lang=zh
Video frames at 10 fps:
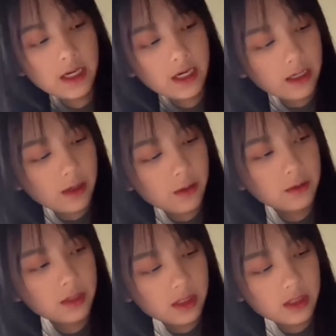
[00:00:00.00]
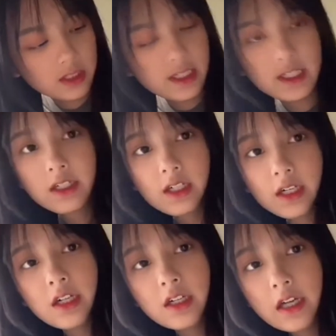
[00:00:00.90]
然后呢，这一个
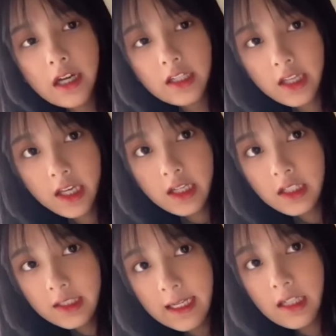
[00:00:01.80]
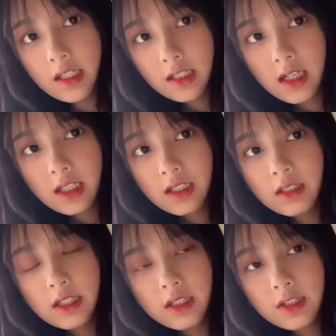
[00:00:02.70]
这一个加上刚刚那
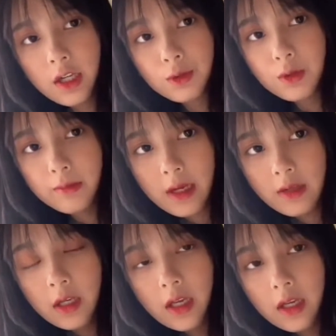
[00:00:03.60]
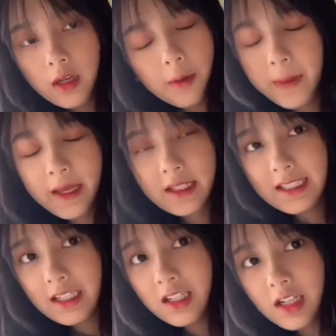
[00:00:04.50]
个小熊猫，呃呸，加
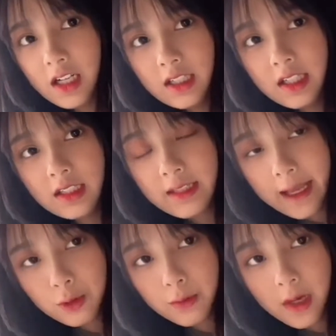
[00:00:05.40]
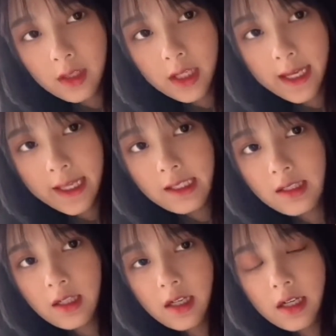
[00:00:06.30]
上刚刚那个大熊猫的黑
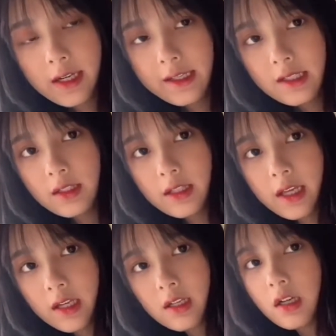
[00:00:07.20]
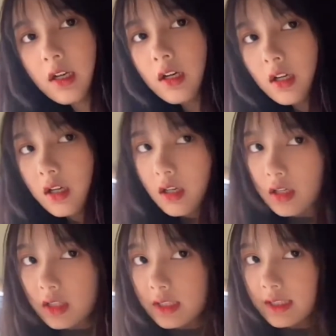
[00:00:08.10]
色黑色那一个，
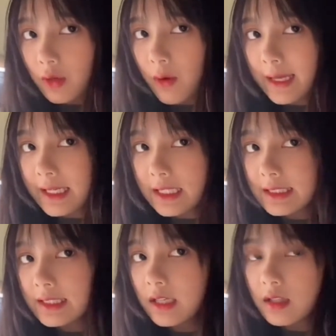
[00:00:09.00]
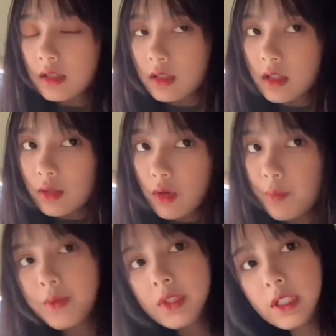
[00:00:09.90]
一起画眼线。因为我不
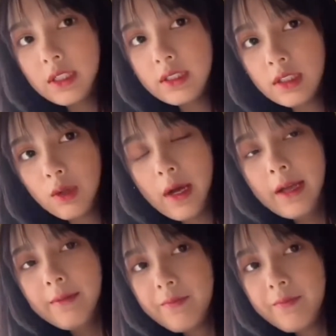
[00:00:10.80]
是很喜欢，